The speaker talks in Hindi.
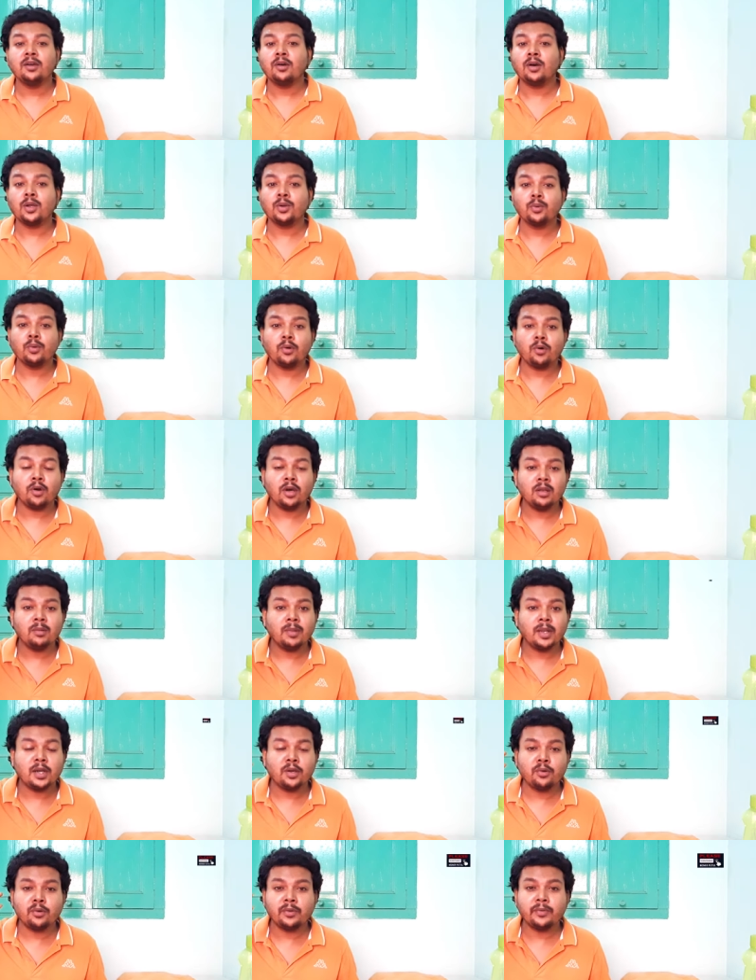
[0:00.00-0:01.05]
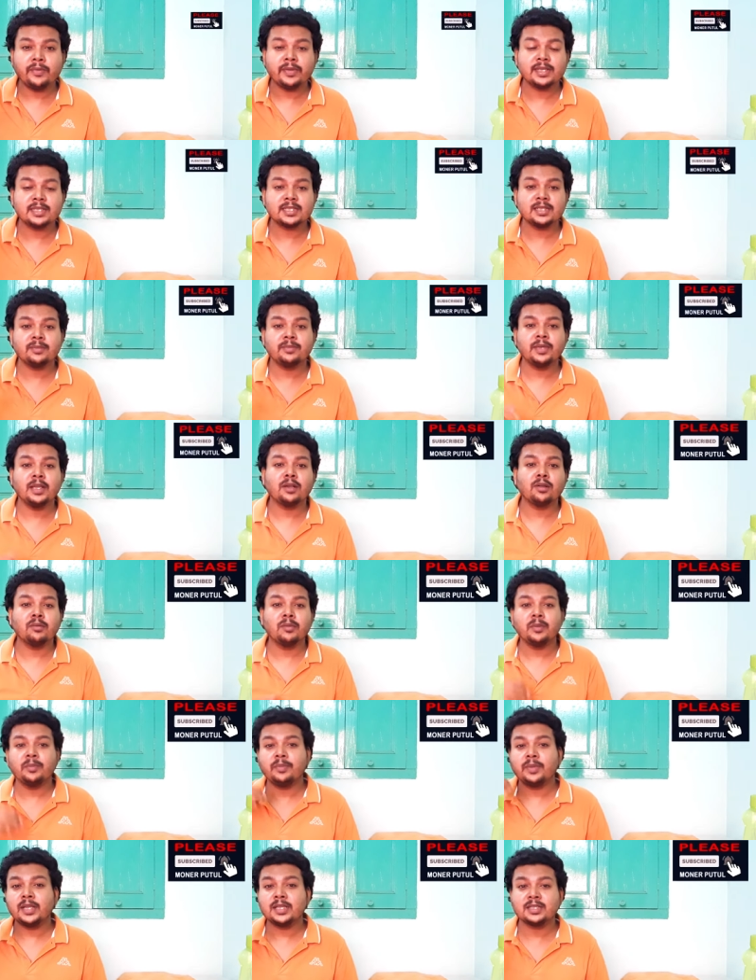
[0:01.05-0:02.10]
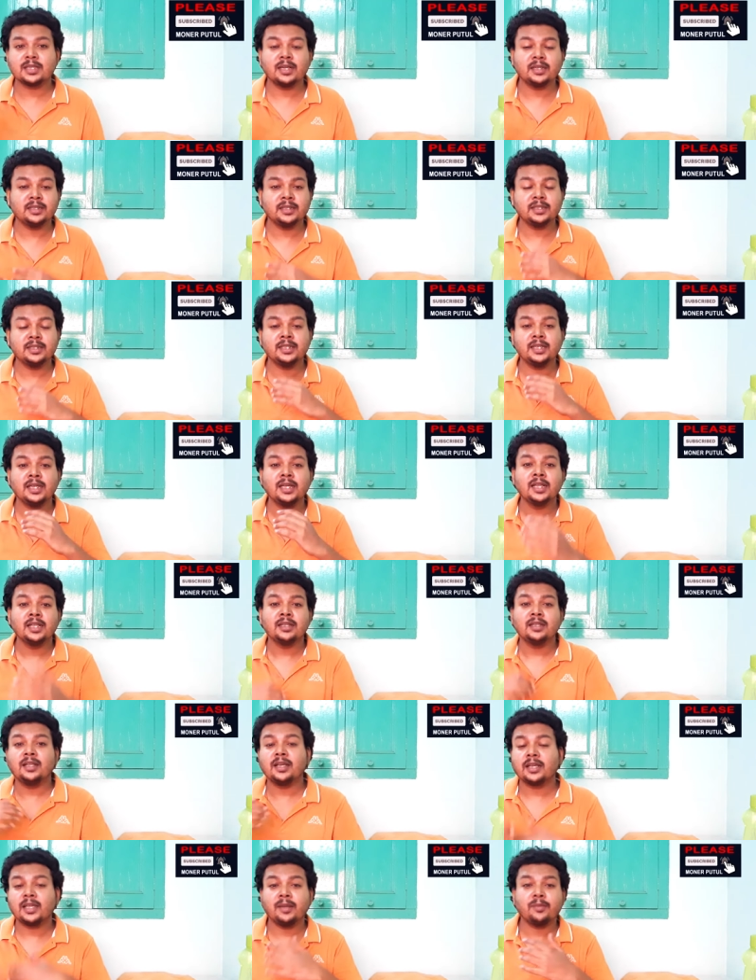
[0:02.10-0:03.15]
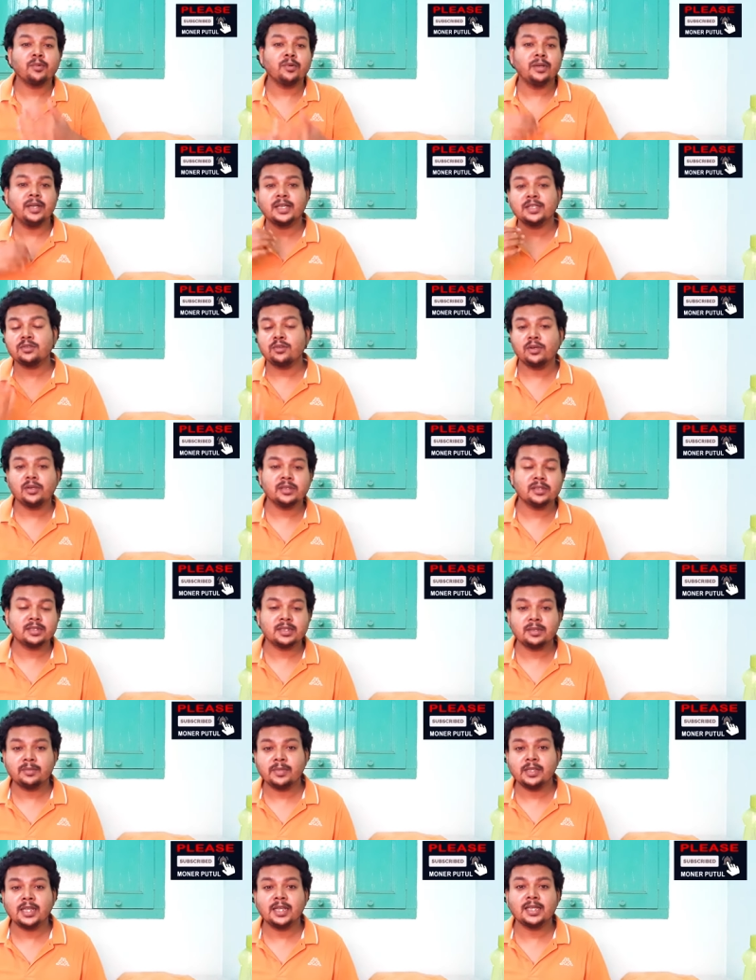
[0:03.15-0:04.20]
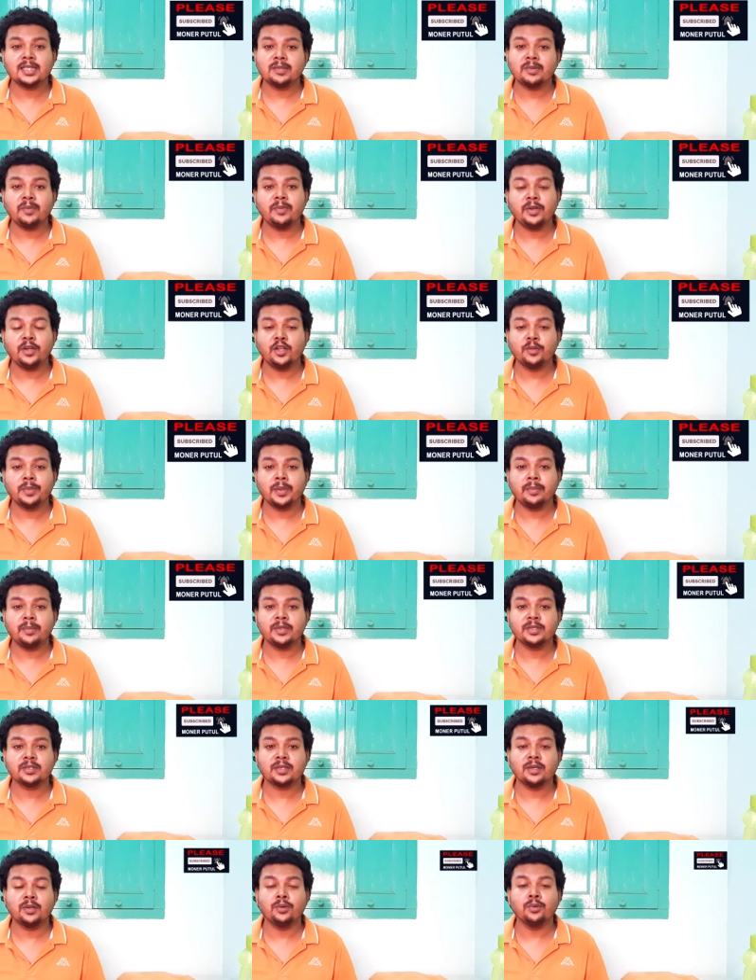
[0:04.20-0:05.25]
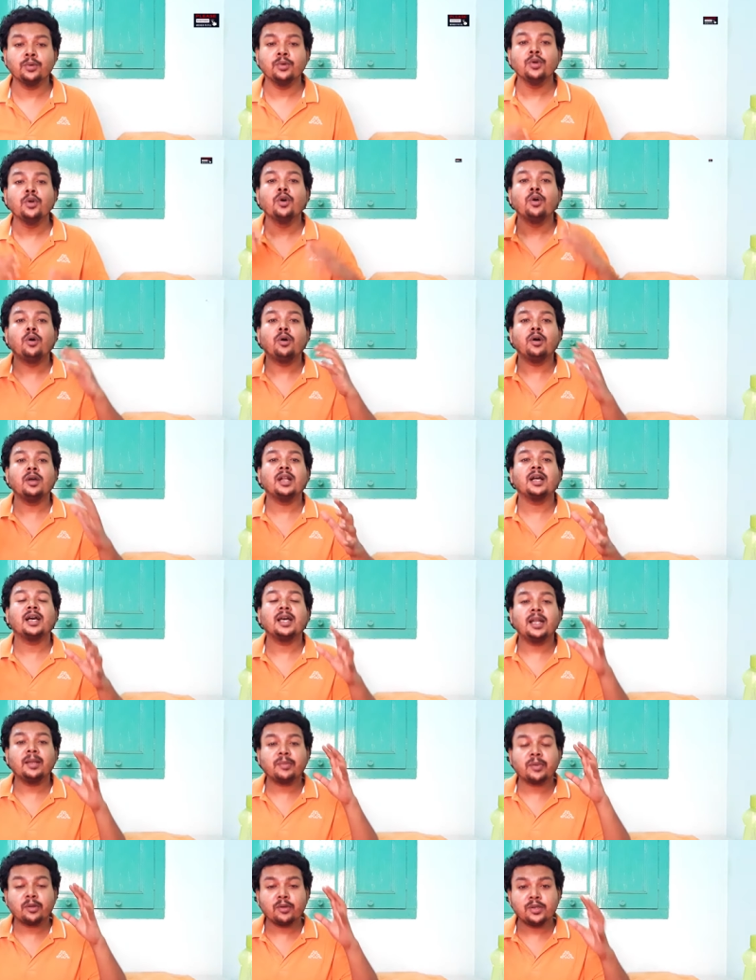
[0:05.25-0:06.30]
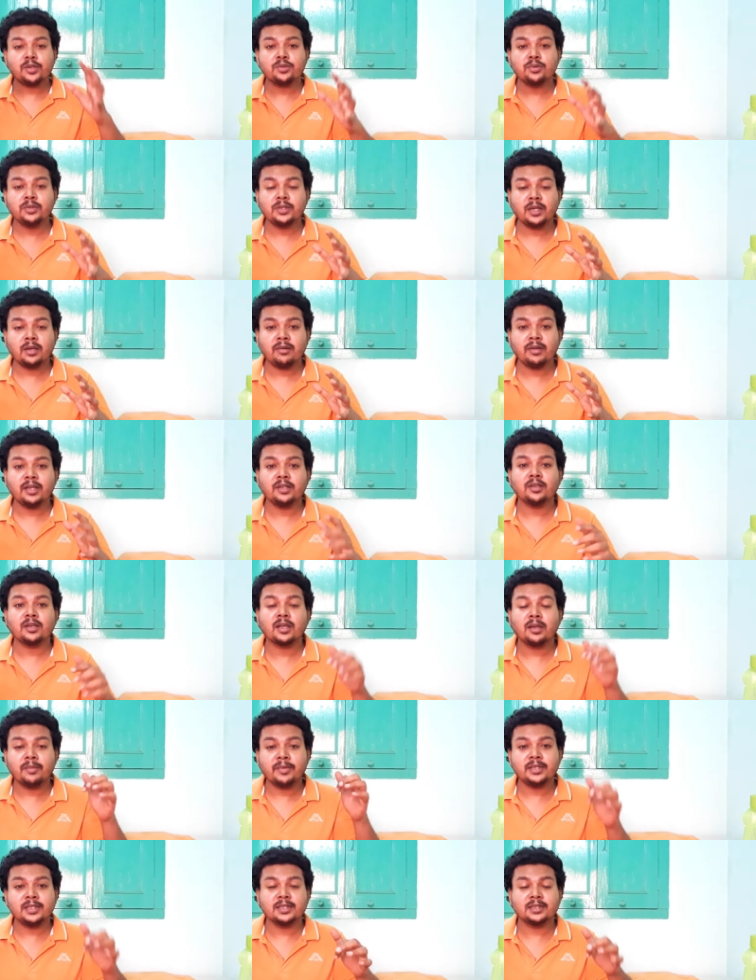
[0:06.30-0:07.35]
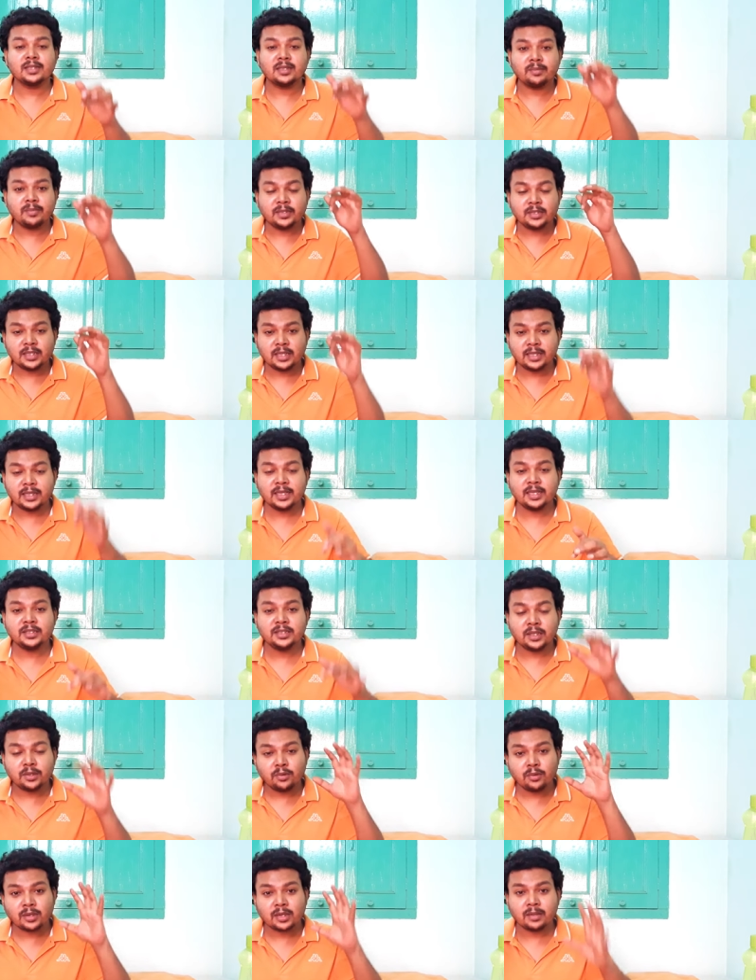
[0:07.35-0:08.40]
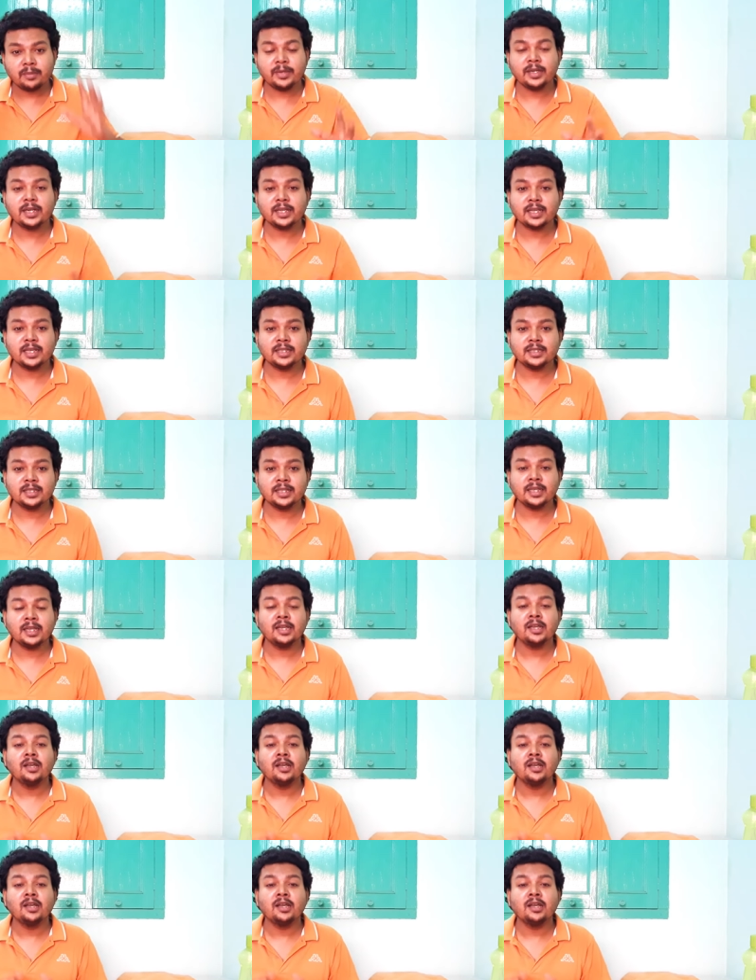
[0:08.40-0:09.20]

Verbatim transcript: और वो ऑल वाला नोटिफिकेशन बेल को भी प्रेस कर दीजिए ताकि आपको नेक्स्ट नोटिफिकेशन मिल जाए जैसे मैं वीडियो पब्लिश करूँ और अगर आपको कोई सुझाव है तो कमेंट सेक्शन में जाइए ज़रूर कमेंट कीजिए